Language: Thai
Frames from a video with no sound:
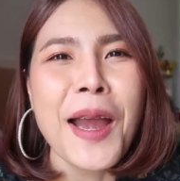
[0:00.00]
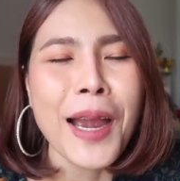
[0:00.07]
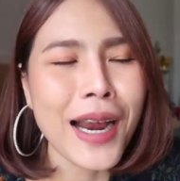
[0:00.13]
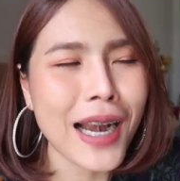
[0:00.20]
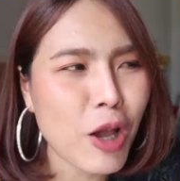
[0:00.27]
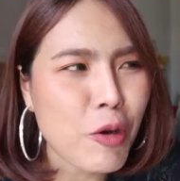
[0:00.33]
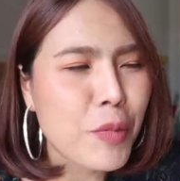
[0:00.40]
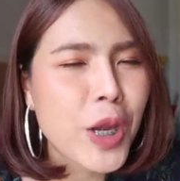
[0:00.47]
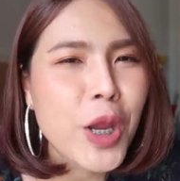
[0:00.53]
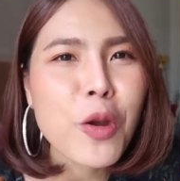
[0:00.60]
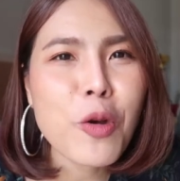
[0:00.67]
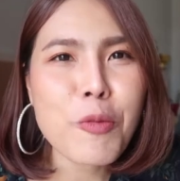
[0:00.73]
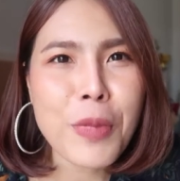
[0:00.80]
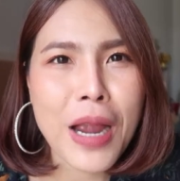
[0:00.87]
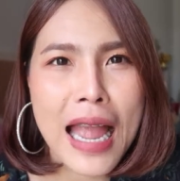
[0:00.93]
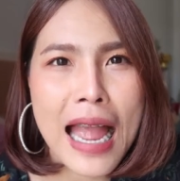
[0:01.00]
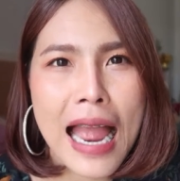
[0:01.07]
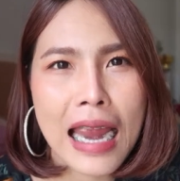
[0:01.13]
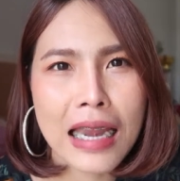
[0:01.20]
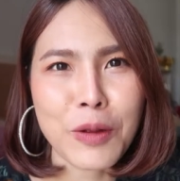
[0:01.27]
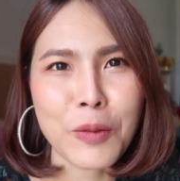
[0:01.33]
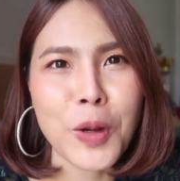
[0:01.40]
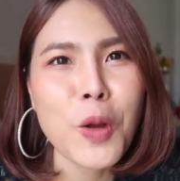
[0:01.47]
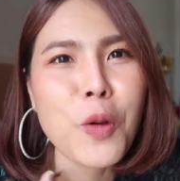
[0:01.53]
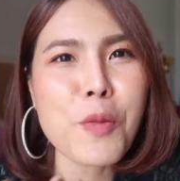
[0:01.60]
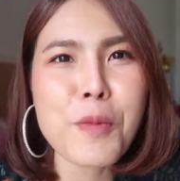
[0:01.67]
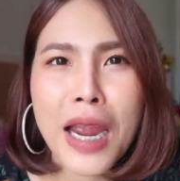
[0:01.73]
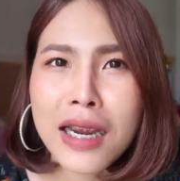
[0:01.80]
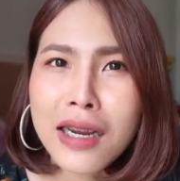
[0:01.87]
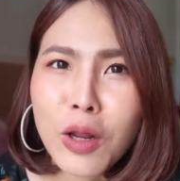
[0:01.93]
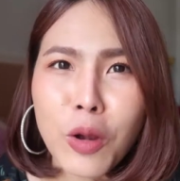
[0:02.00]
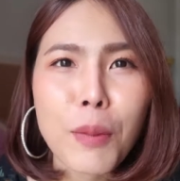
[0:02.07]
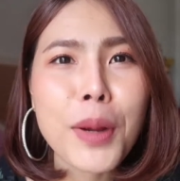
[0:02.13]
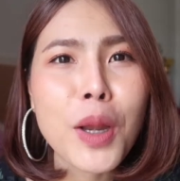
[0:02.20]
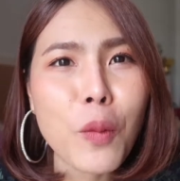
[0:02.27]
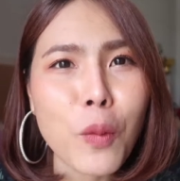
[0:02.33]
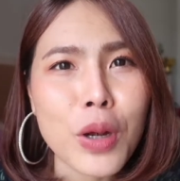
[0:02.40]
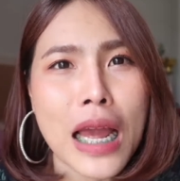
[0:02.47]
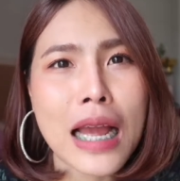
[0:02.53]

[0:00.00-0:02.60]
คือเราไม่ได้งมงายหรือว่าเรางมงายคือเราก็ไม่รู้